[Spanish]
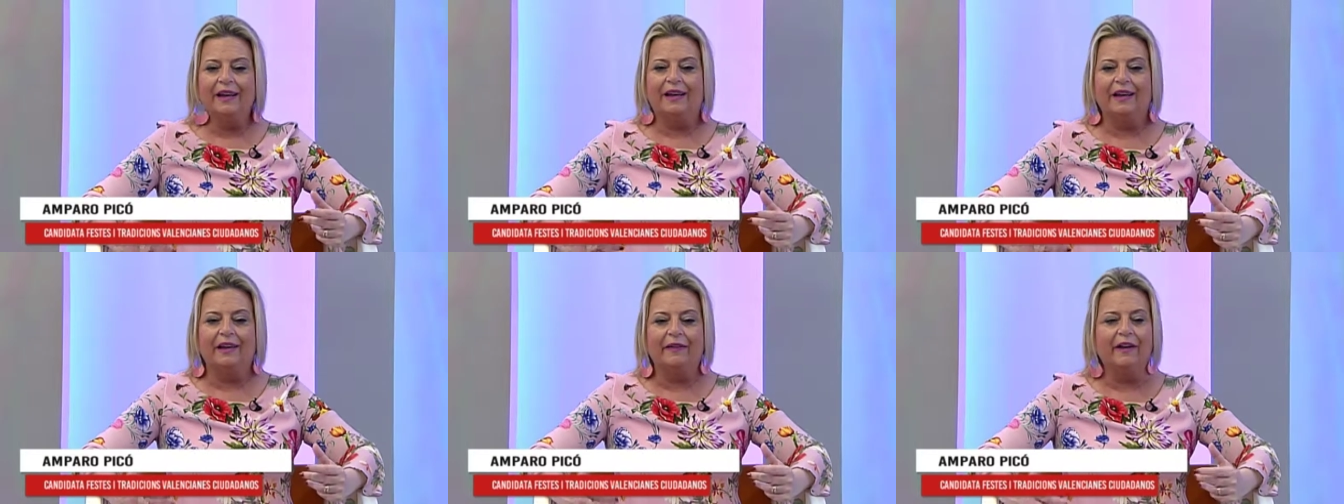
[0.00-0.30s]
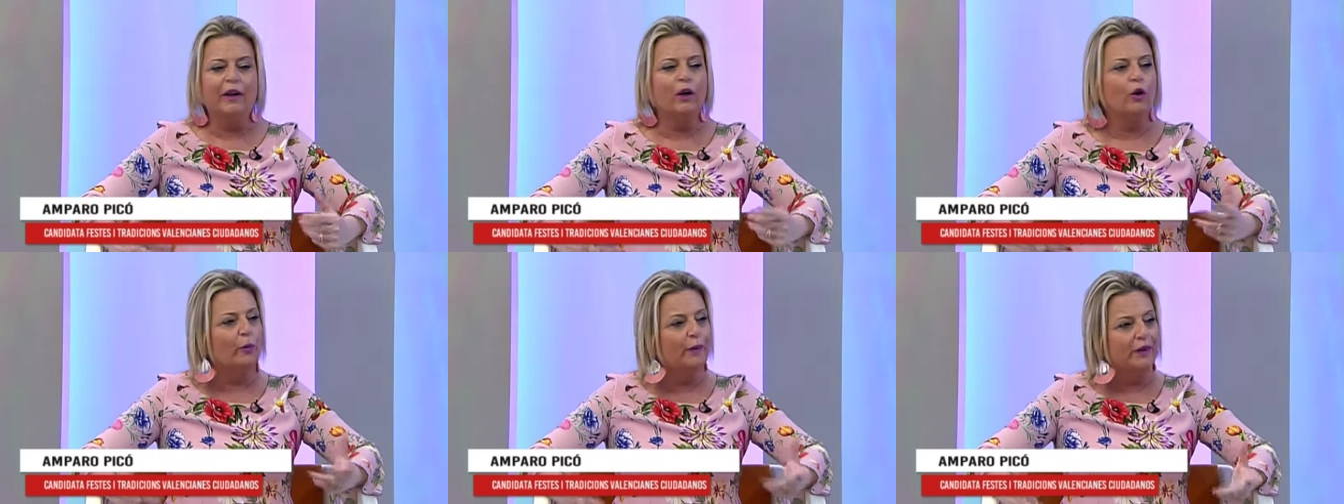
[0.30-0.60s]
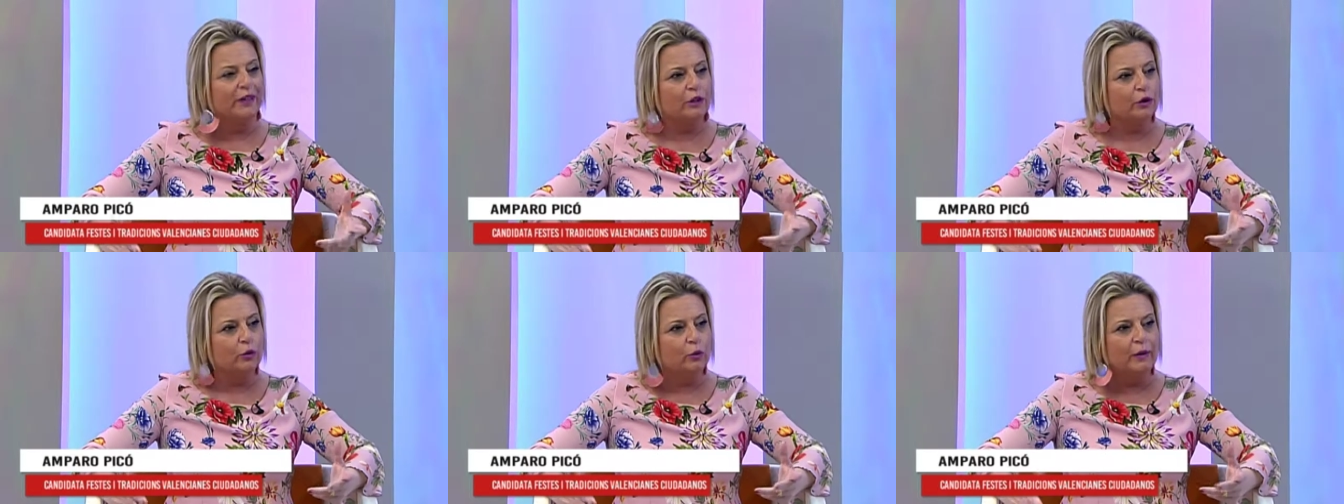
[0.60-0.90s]
que dé
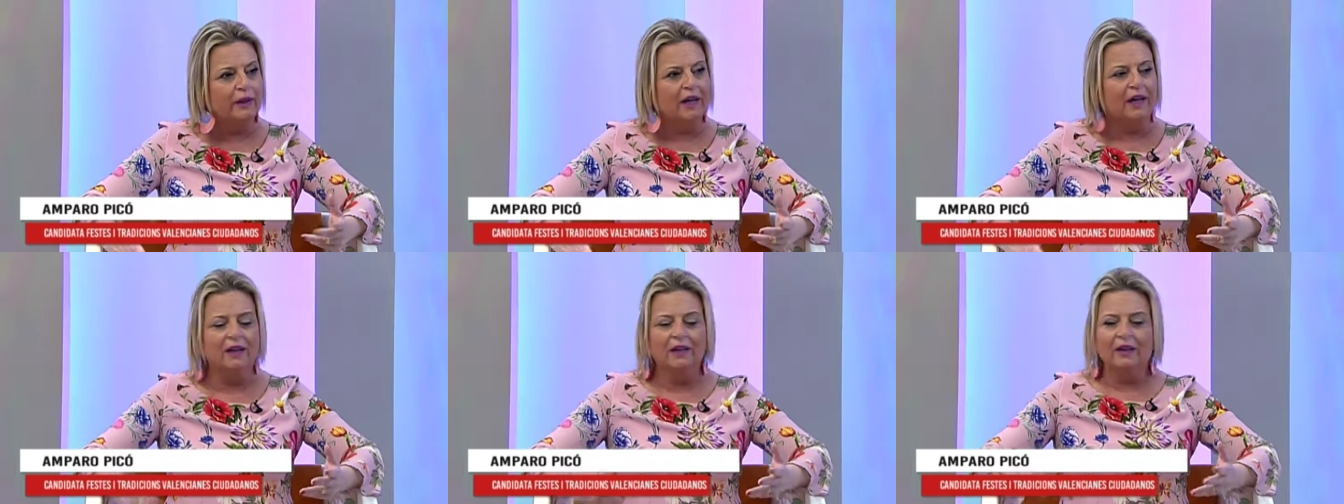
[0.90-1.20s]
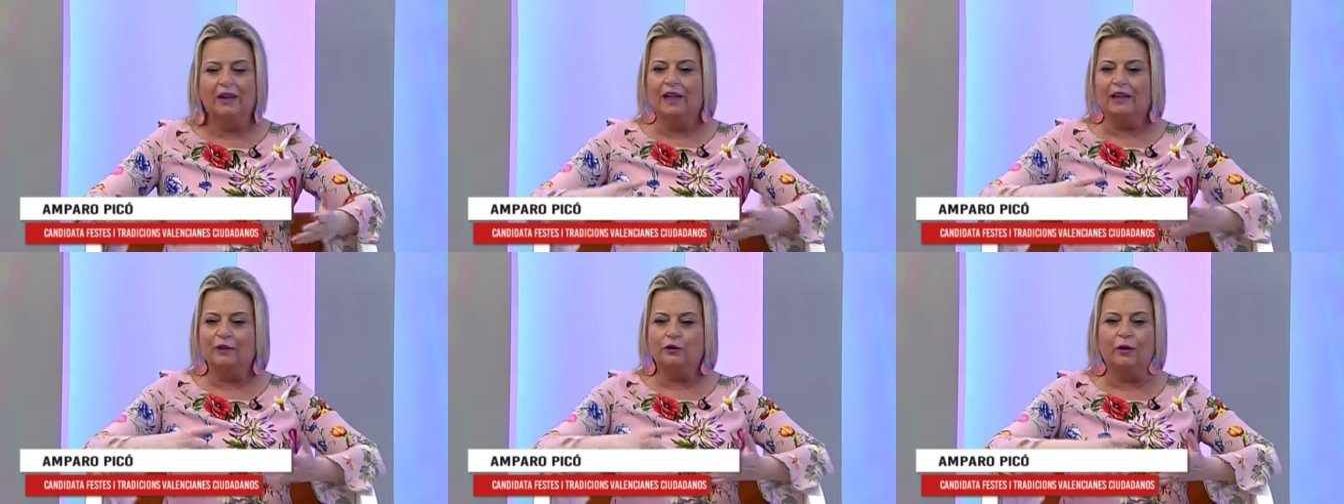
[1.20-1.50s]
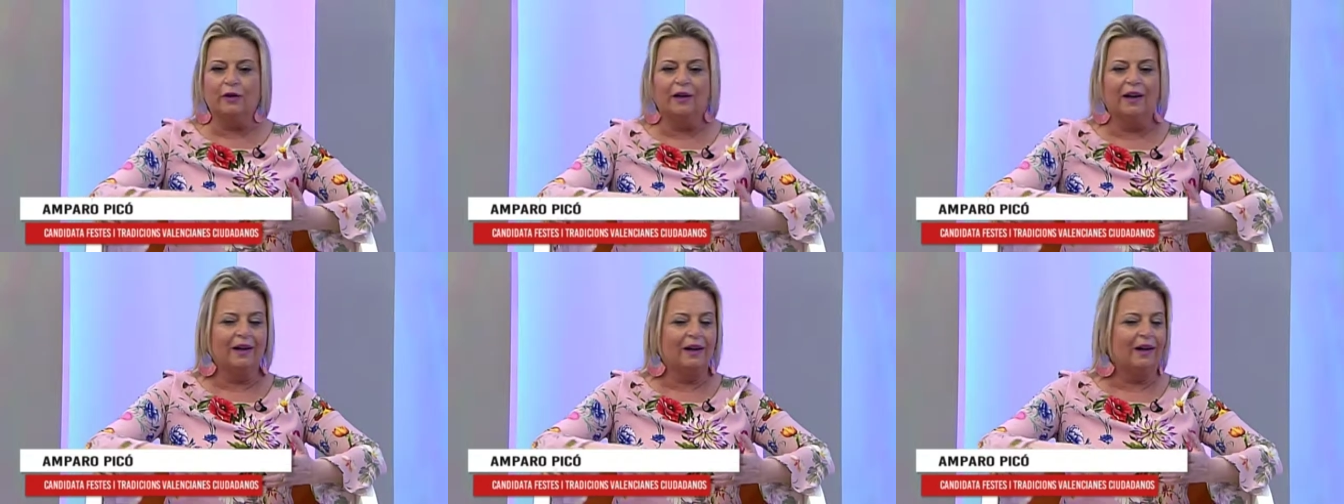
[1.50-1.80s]
cobertura a
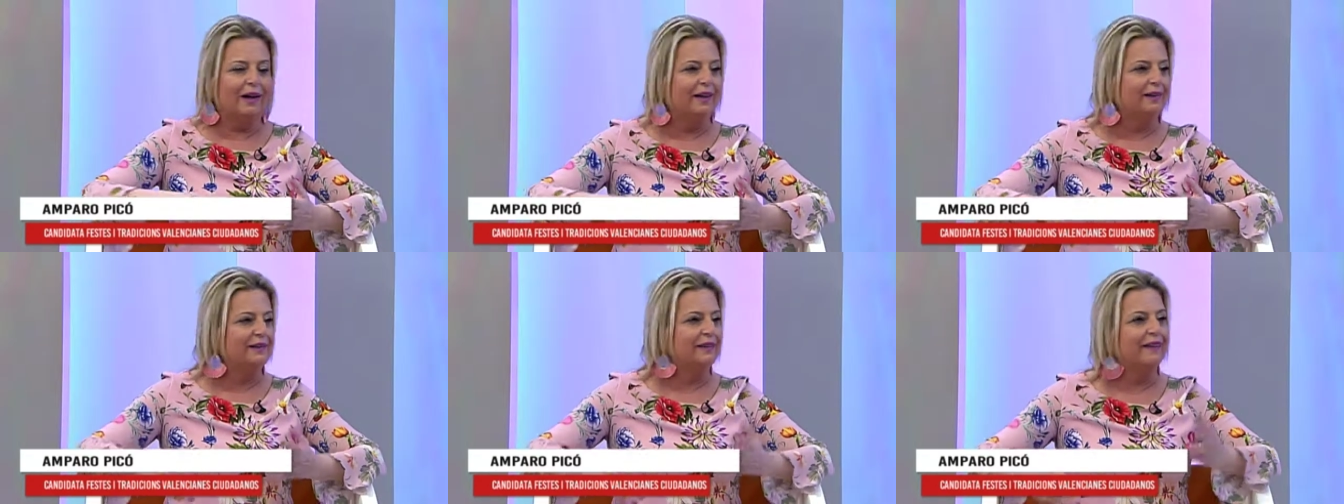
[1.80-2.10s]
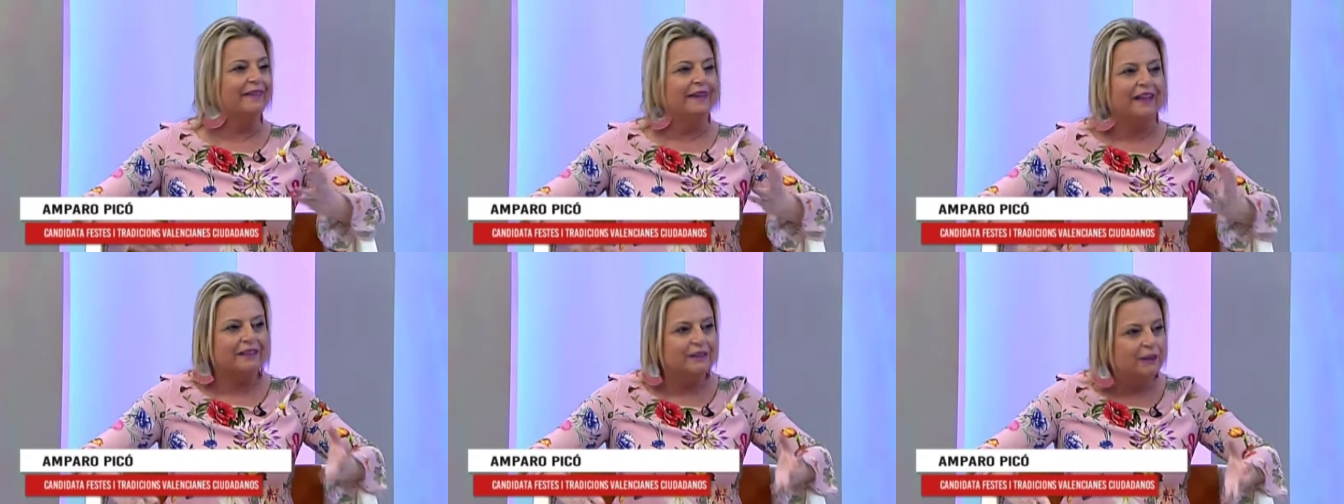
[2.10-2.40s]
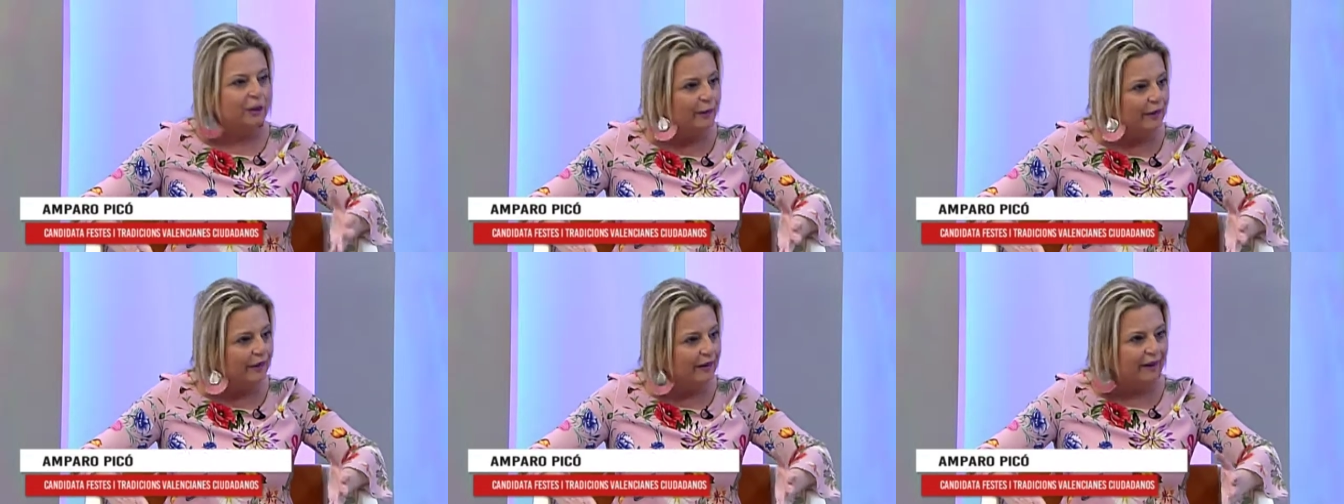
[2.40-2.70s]
toda clase de
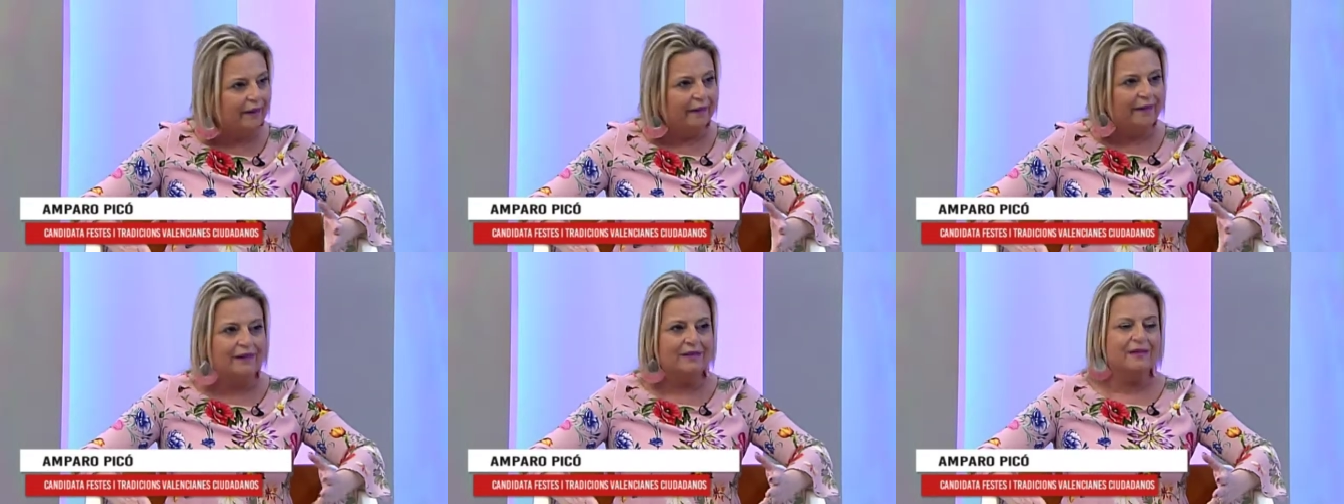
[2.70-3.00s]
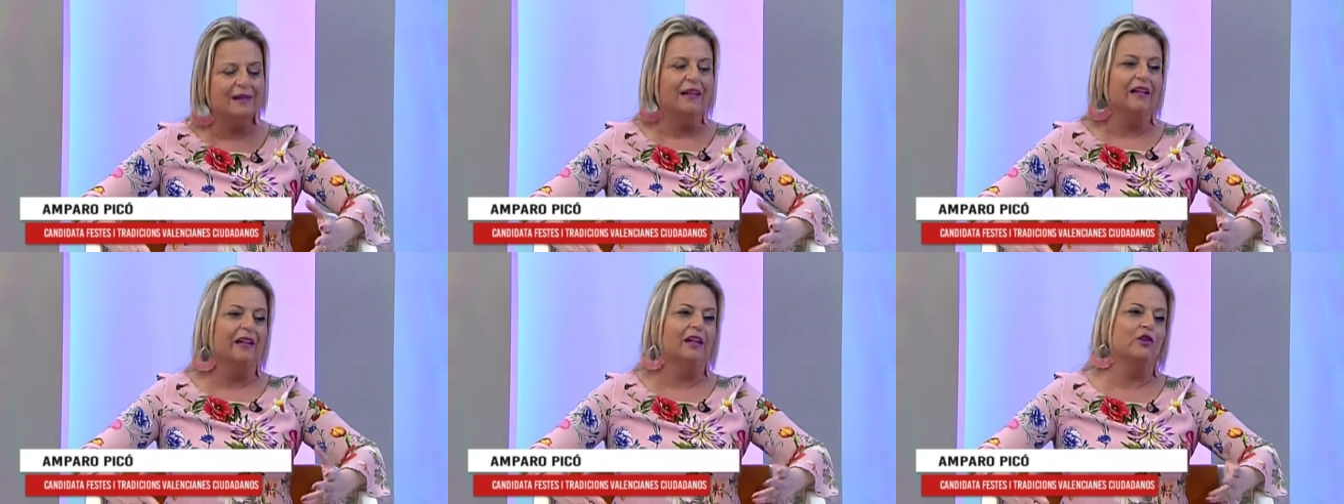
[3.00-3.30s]
actividades